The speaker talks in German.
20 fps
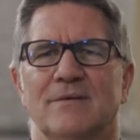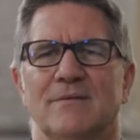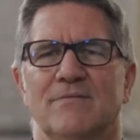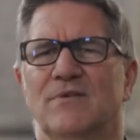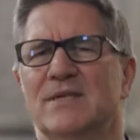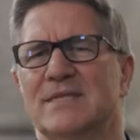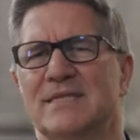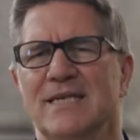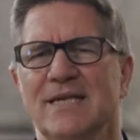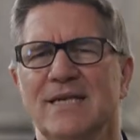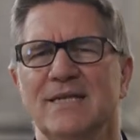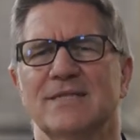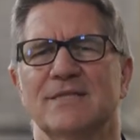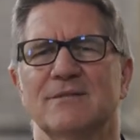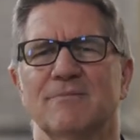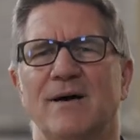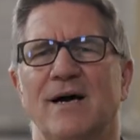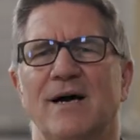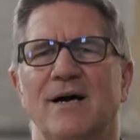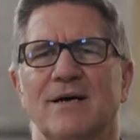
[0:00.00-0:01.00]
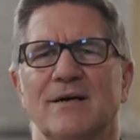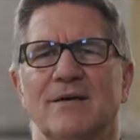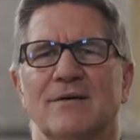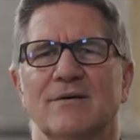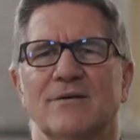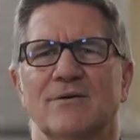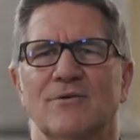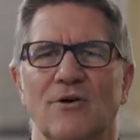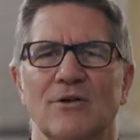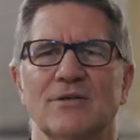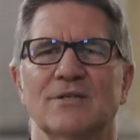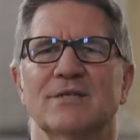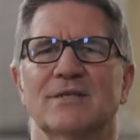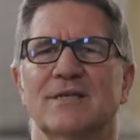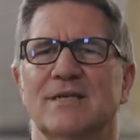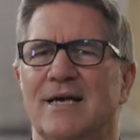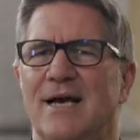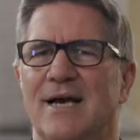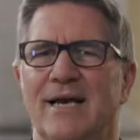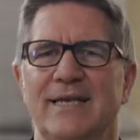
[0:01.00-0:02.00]
Wir singen zwar Gott
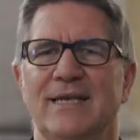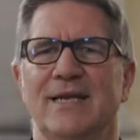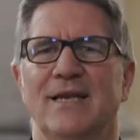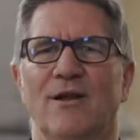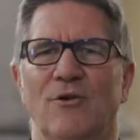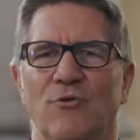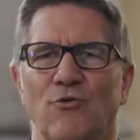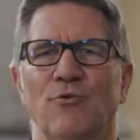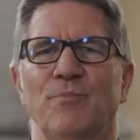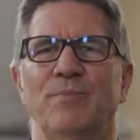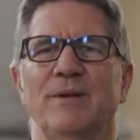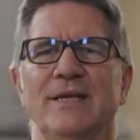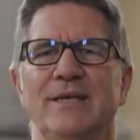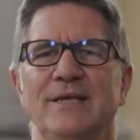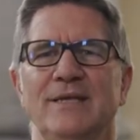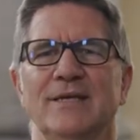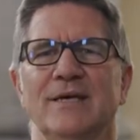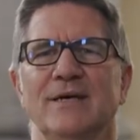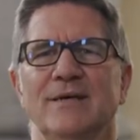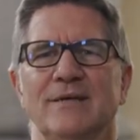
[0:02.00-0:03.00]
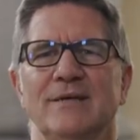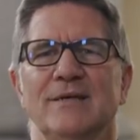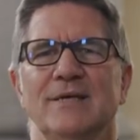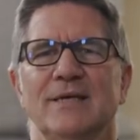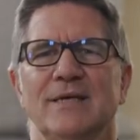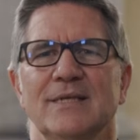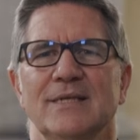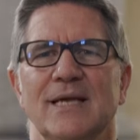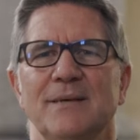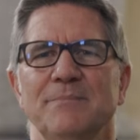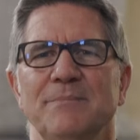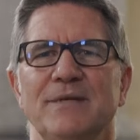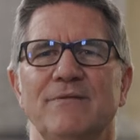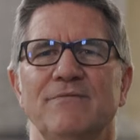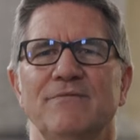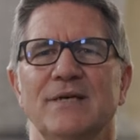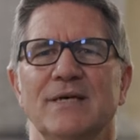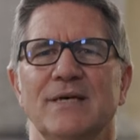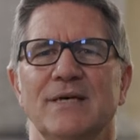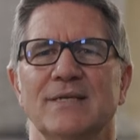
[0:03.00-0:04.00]
keine Loblieder,
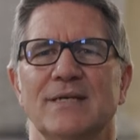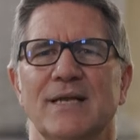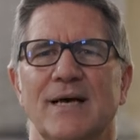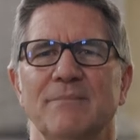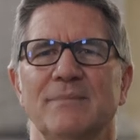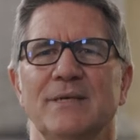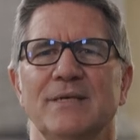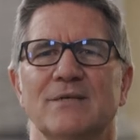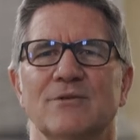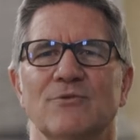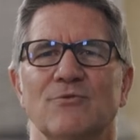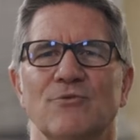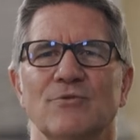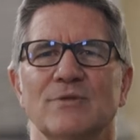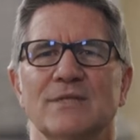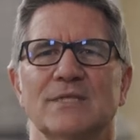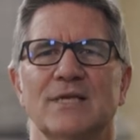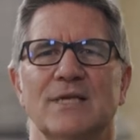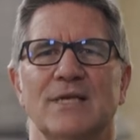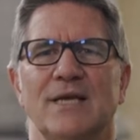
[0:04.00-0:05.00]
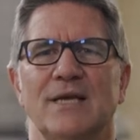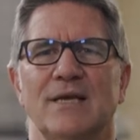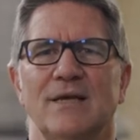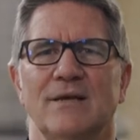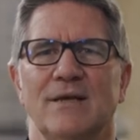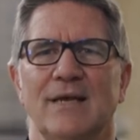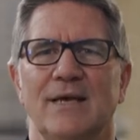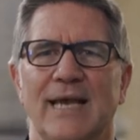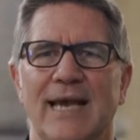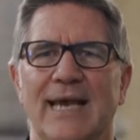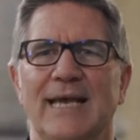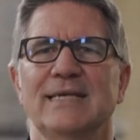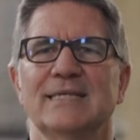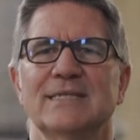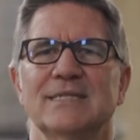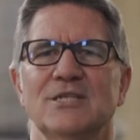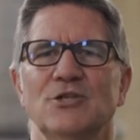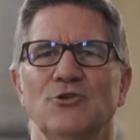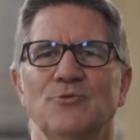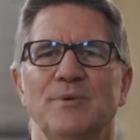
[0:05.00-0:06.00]
damit wir damit unsere
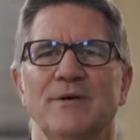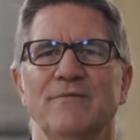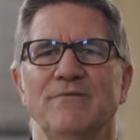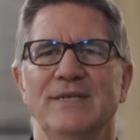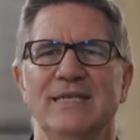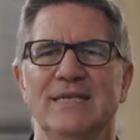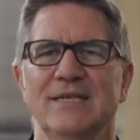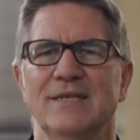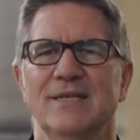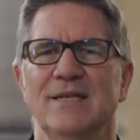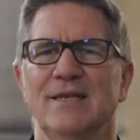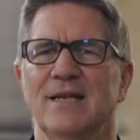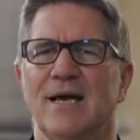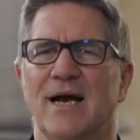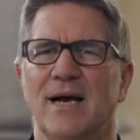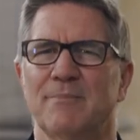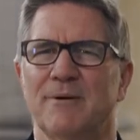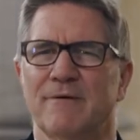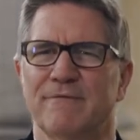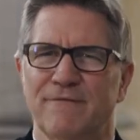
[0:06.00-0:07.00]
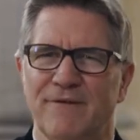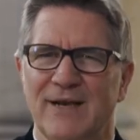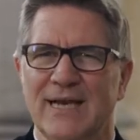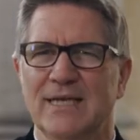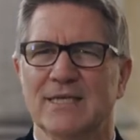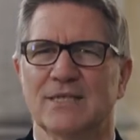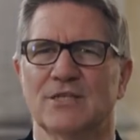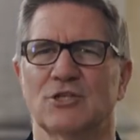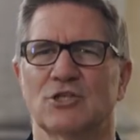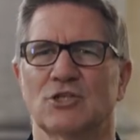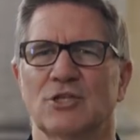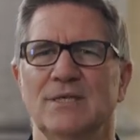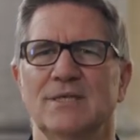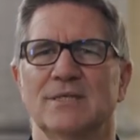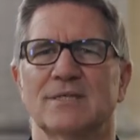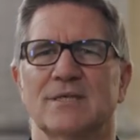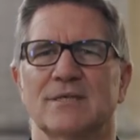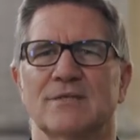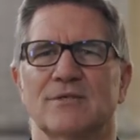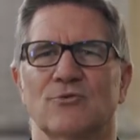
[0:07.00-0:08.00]
Ängste überwinden, aber faktisch
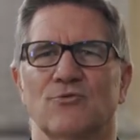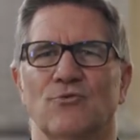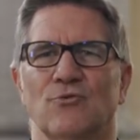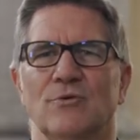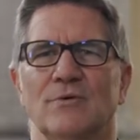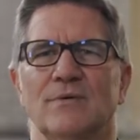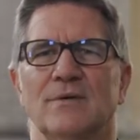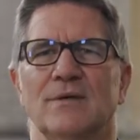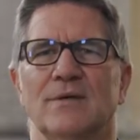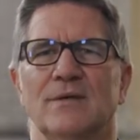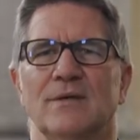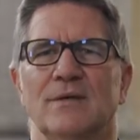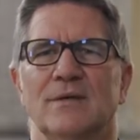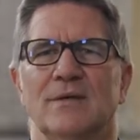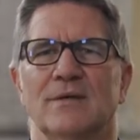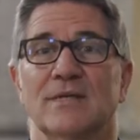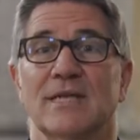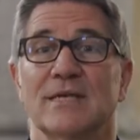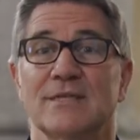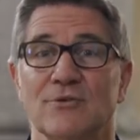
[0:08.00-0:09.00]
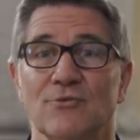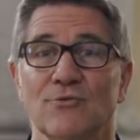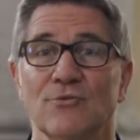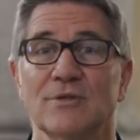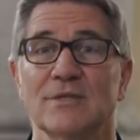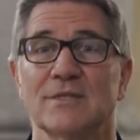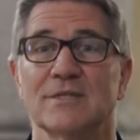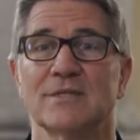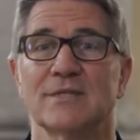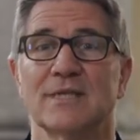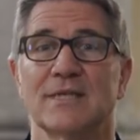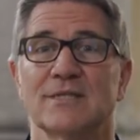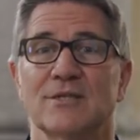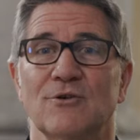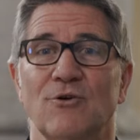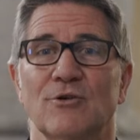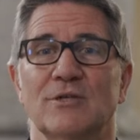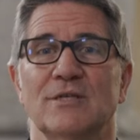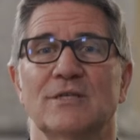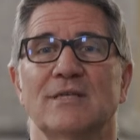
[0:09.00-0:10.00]
ist es so, dass uns das
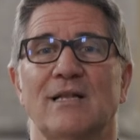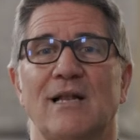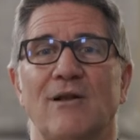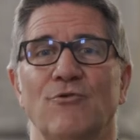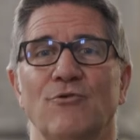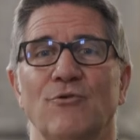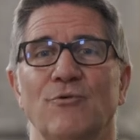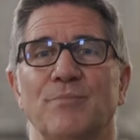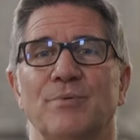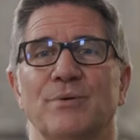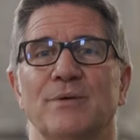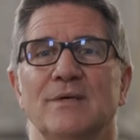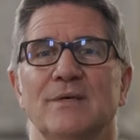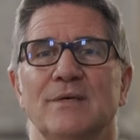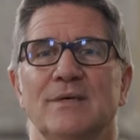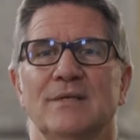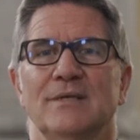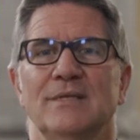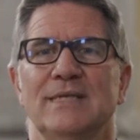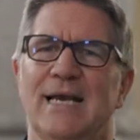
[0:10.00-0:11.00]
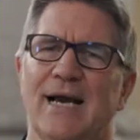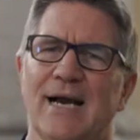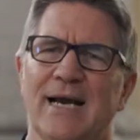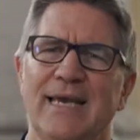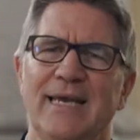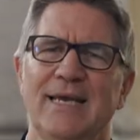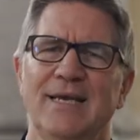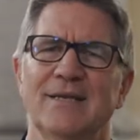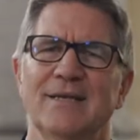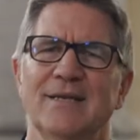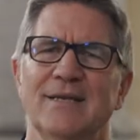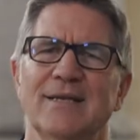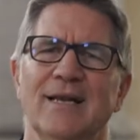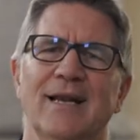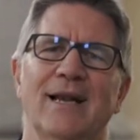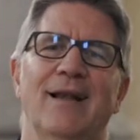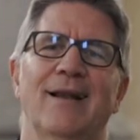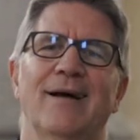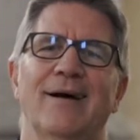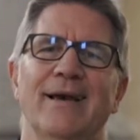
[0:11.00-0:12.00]
Gotteslob die
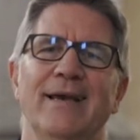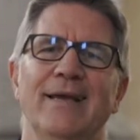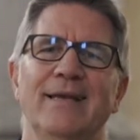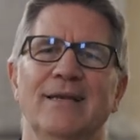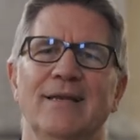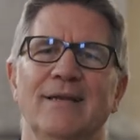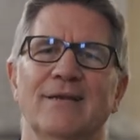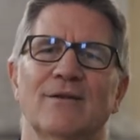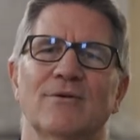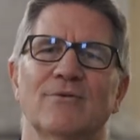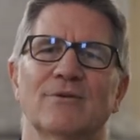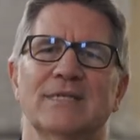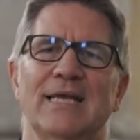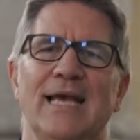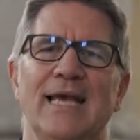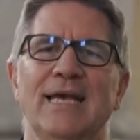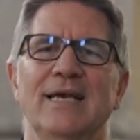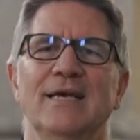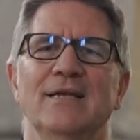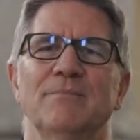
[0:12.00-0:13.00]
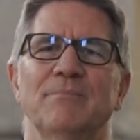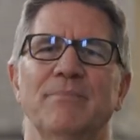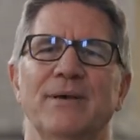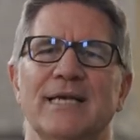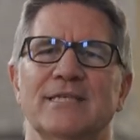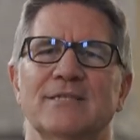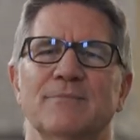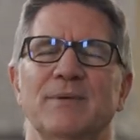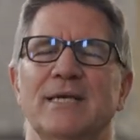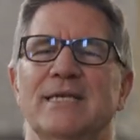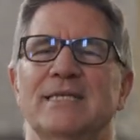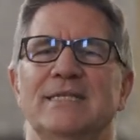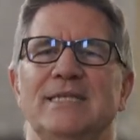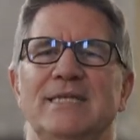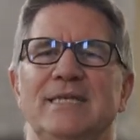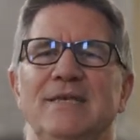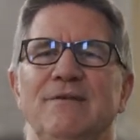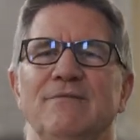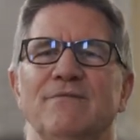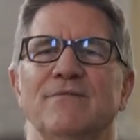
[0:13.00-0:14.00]
eigenen kleinen und engen
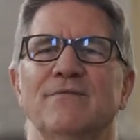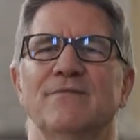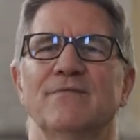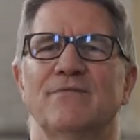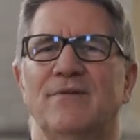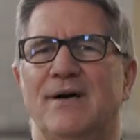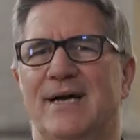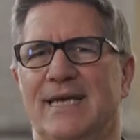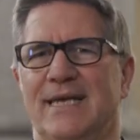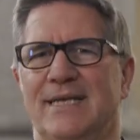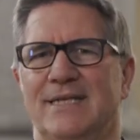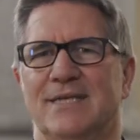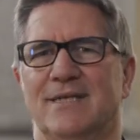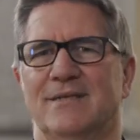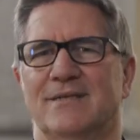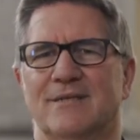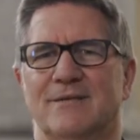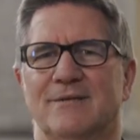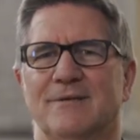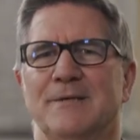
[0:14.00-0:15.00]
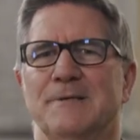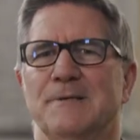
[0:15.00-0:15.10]
Perspektiven weitet.